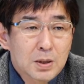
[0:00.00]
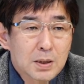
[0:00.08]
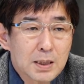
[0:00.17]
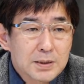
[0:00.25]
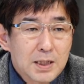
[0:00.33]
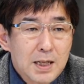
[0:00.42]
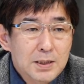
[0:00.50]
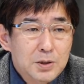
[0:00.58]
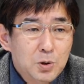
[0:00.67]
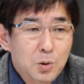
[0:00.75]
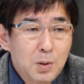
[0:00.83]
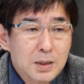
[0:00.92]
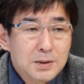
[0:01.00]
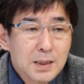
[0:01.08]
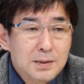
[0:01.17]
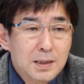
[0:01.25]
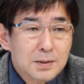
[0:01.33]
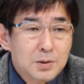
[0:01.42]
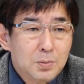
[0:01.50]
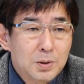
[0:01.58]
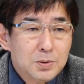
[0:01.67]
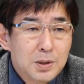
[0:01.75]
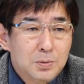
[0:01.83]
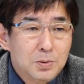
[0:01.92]
たさらに昭和時代にな昭和
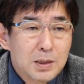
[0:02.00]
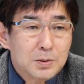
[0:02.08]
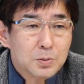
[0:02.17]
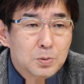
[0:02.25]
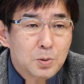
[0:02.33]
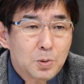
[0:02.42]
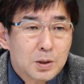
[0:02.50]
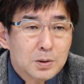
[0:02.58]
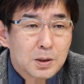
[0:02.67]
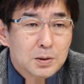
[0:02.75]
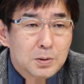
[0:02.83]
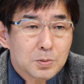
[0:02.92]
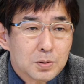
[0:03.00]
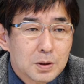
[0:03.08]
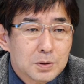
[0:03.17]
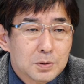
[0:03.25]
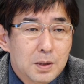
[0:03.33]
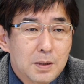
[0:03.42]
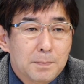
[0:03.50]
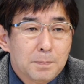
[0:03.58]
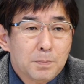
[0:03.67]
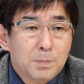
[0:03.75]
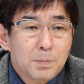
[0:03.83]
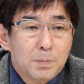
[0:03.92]
の戦後になるとどうなるかってことなんですね
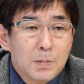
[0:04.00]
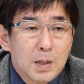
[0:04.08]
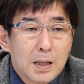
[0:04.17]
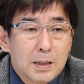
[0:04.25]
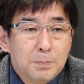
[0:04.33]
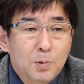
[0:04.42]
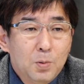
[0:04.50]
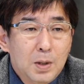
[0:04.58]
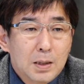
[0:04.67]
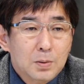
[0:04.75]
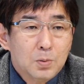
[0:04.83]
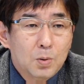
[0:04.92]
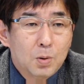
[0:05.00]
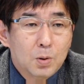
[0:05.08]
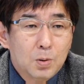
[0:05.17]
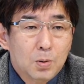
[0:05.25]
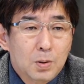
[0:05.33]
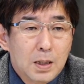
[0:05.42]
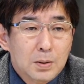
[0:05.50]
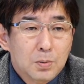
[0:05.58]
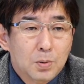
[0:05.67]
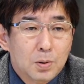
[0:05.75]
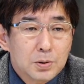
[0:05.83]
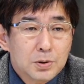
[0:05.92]
はい盲学校老学
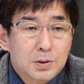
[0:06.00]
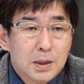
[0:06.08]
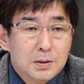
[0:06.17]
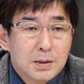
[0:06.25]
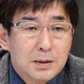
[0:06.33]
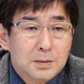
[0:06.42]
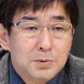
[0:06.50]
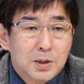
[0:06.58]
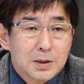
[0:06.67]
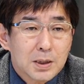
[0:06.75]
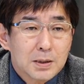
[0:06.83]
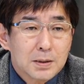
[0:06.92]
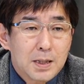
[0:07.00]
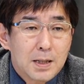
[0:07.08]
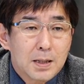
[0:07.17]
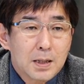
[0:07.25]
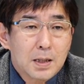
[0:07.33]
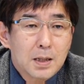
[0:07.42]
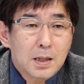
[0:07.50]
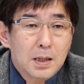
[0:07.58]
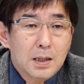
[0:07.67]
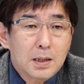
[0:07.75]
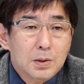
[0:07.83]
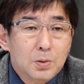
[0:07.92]
校修学が義務化されて、
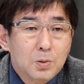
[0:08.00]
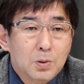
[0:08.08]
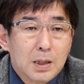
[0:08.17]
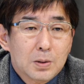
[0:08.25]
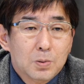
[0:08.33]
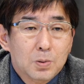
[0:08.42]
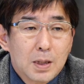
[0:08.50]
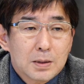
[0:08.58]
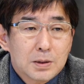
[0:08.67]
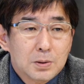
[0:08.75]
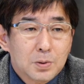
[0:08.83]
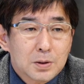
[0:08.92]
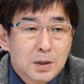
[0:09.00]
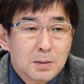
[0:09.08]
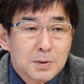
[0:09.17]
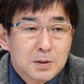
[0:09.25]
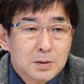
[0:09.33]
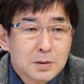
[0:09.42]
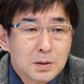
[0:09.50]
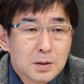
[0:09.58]
えー、養護学校が制度化されます、